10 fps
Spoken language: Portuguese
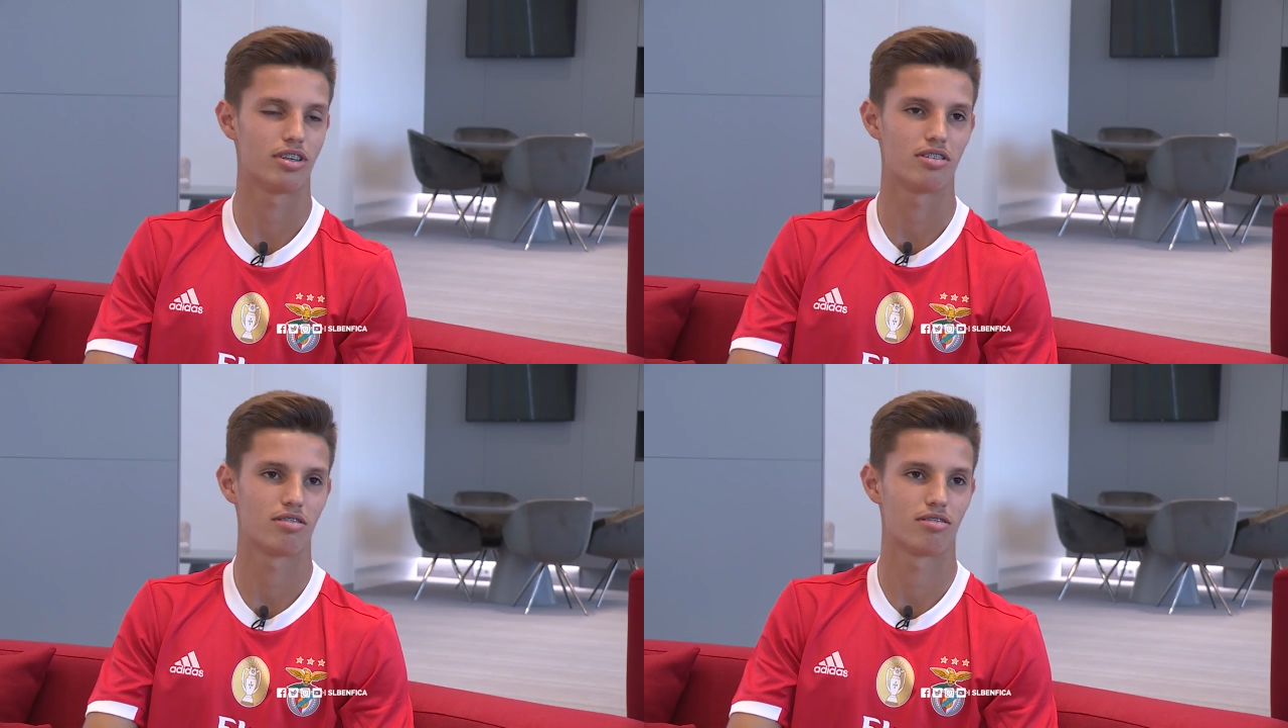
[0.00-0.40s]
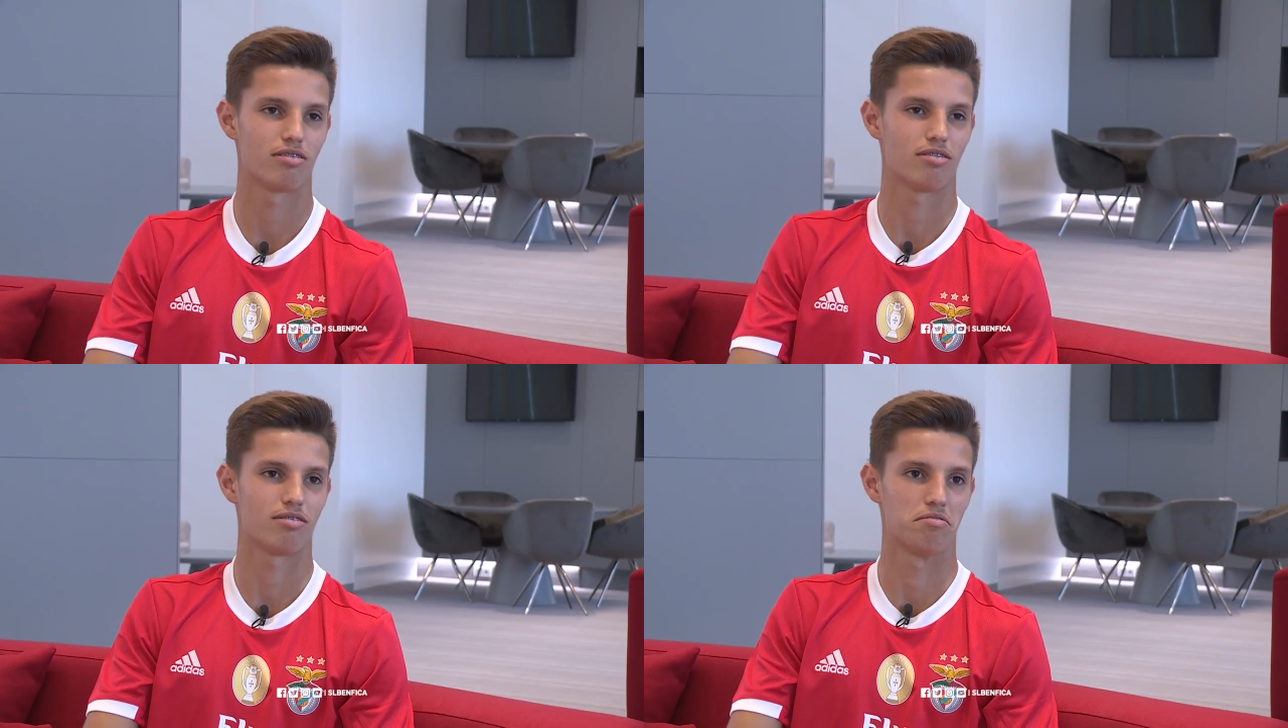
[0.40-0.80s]
a isso.
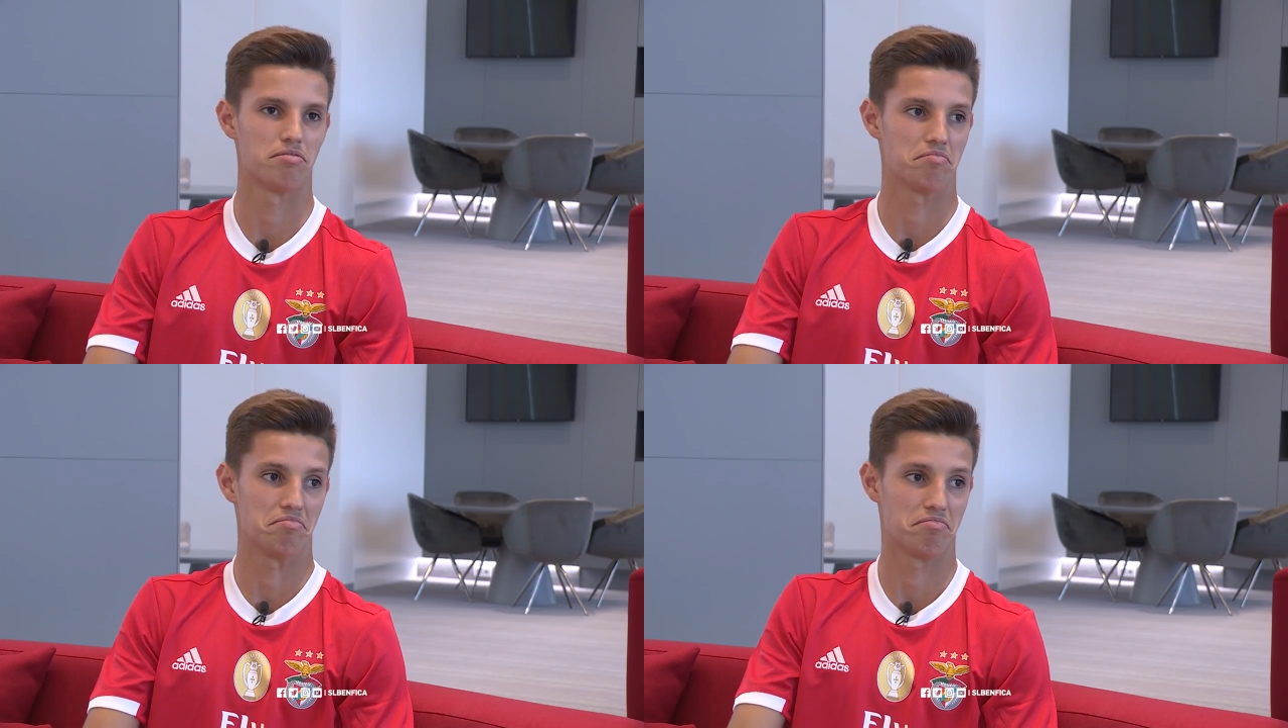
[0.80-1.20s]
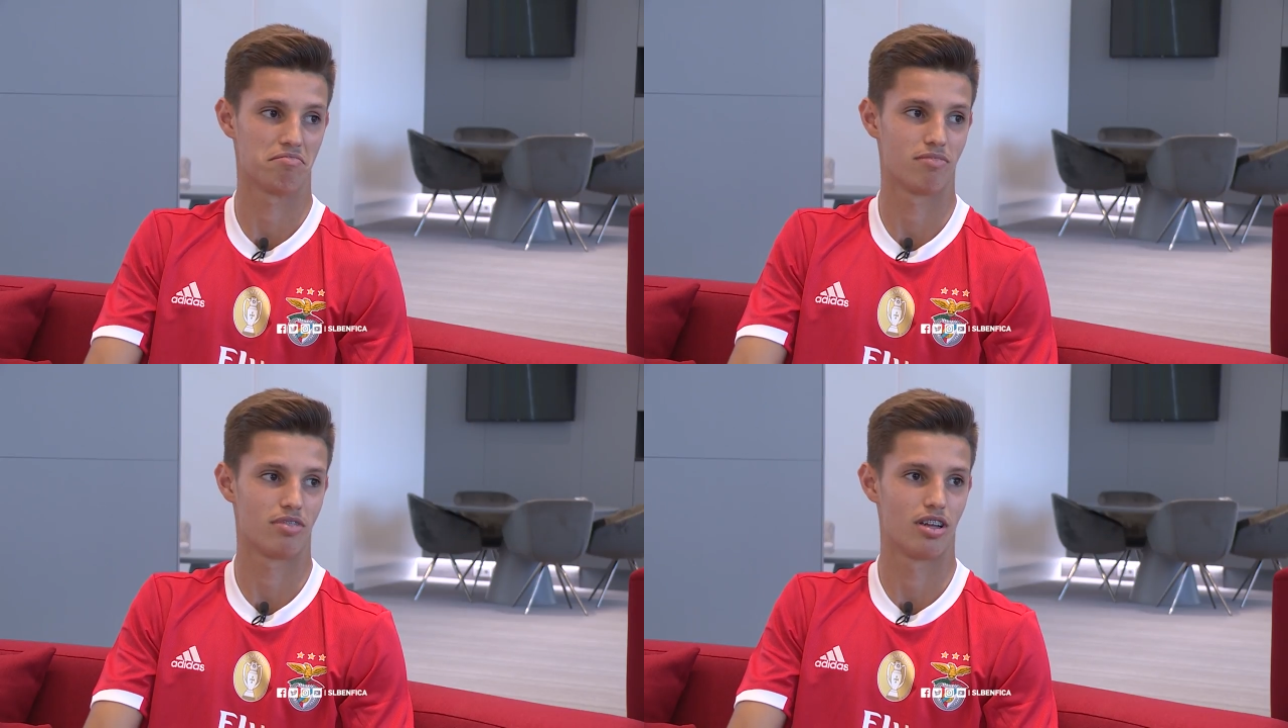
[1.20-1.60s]
Não...
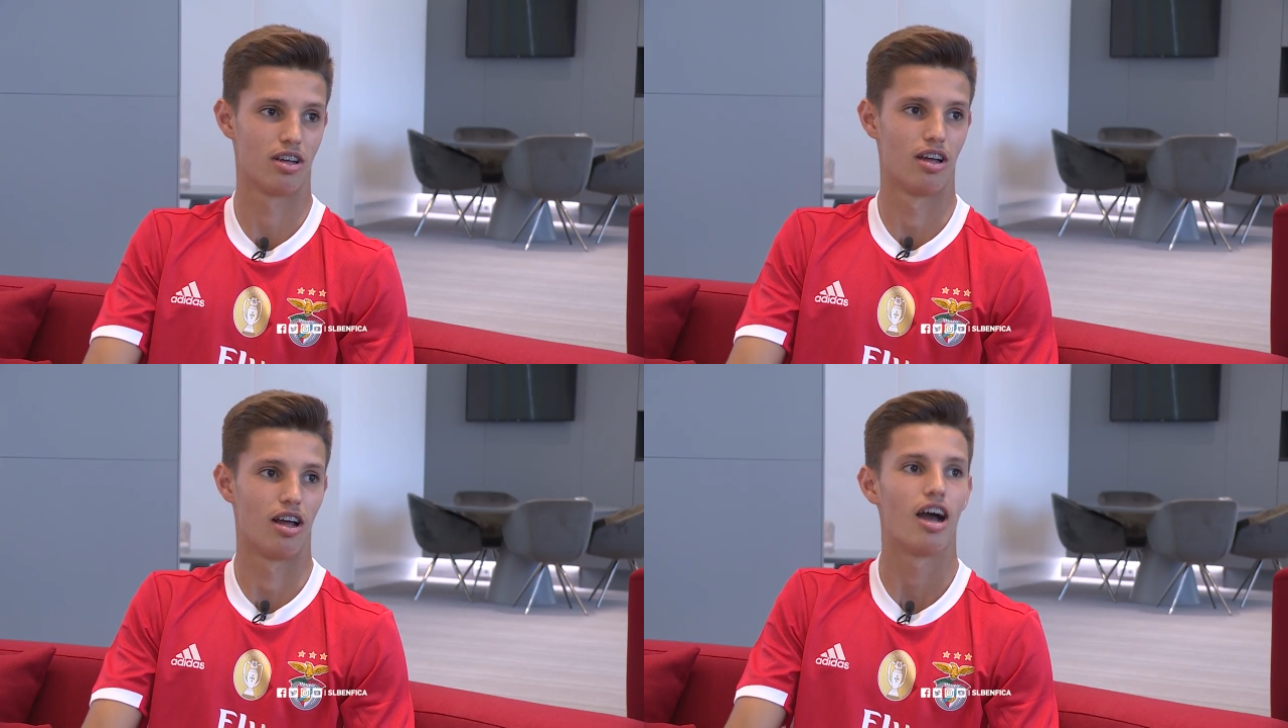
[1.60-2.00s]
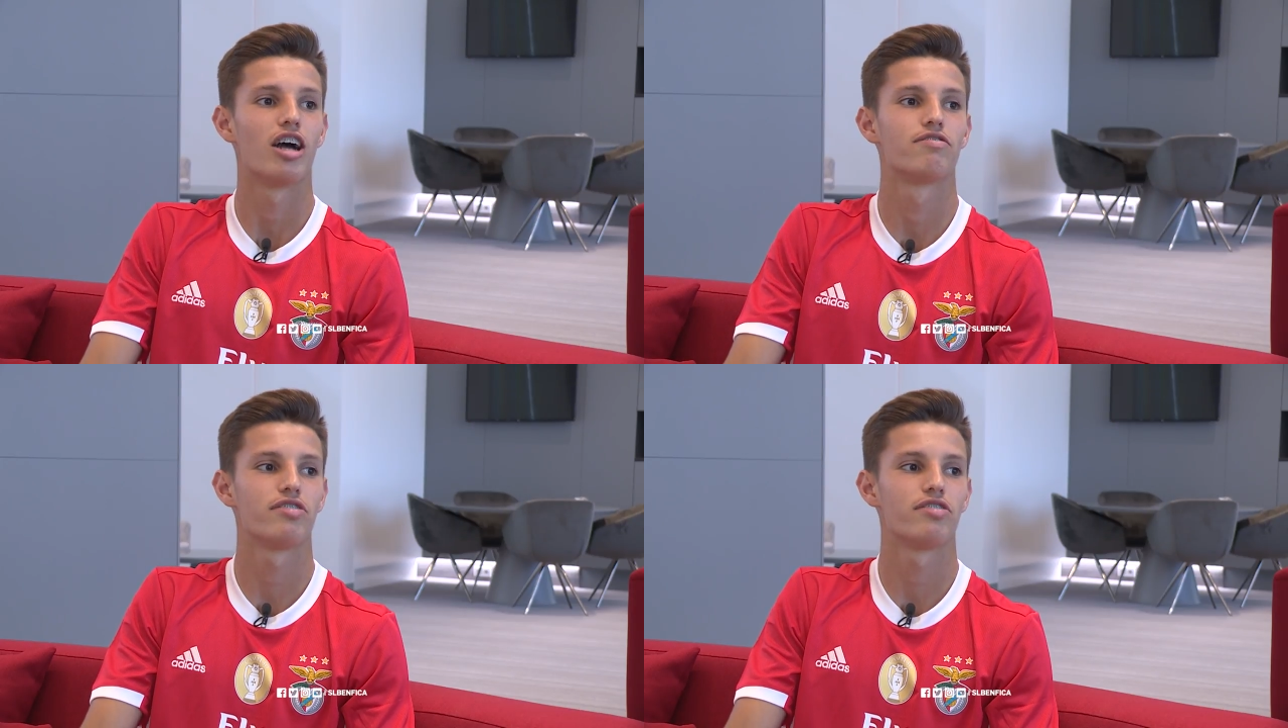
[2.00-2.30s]
Às